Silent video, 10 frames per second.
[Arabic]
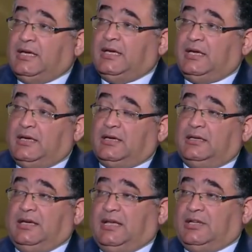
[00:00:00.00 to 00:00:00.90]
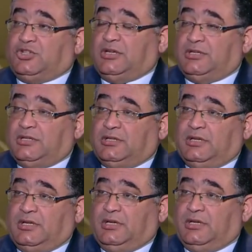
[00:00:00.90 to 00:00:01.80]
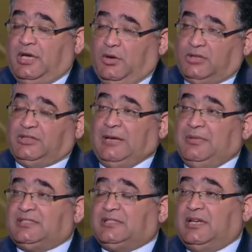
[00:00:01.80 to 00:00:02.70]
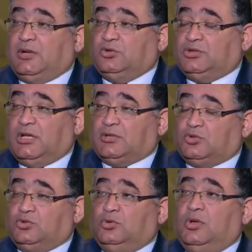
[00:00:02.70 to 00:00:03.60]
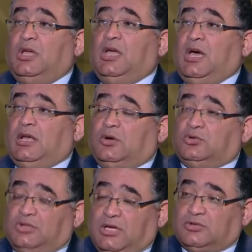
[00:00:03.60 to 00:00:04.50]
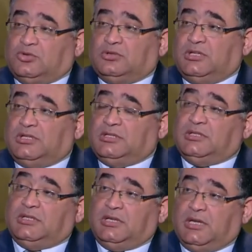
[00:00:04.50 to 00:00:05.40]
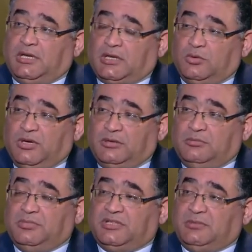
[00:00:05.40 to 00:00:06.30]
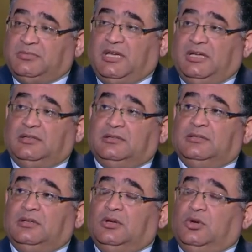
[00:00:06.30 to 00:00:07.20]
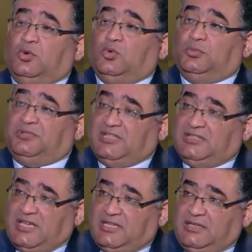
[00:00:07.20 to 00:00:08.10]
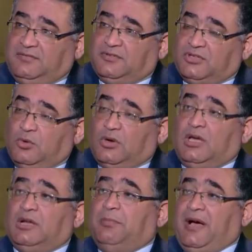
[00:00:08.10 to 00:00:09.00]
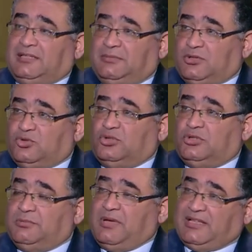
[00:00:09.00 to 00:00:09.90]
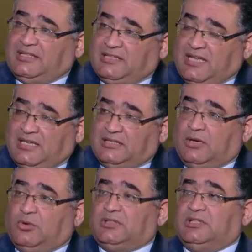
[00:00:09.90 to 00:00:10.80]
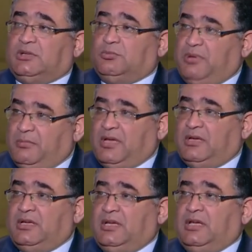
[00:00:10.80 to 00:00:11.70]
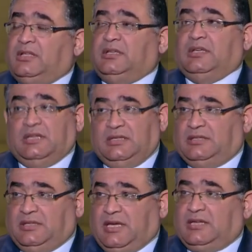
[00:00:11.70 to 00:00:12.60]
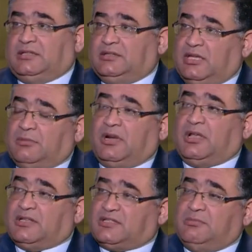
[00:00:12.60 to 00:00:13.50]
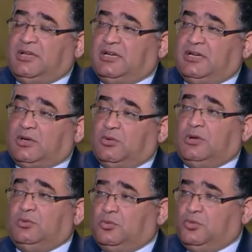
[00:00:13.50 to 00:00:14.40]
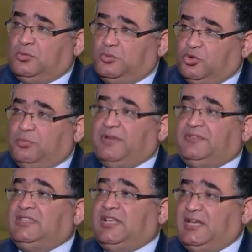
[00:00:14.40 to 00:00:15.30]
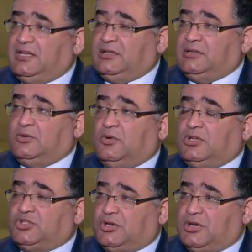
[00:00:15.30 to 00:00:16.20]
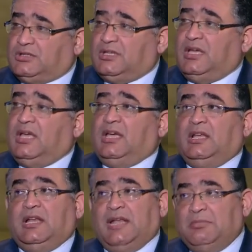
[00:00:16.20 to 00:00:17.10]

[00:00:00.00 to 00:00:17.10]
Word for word: آه، يعني علشان أوضح بس اللي أنا كنت أقصده أنا كنت أقصد أن الإخوان بتبدأ وبتنتهي في دورة البعض بيظن أن بعد انتهاء الدورة دي ربما يعني كانت الضربة القاصمة للإخوان وبتبقى في دلائل وإشارات إلى أنها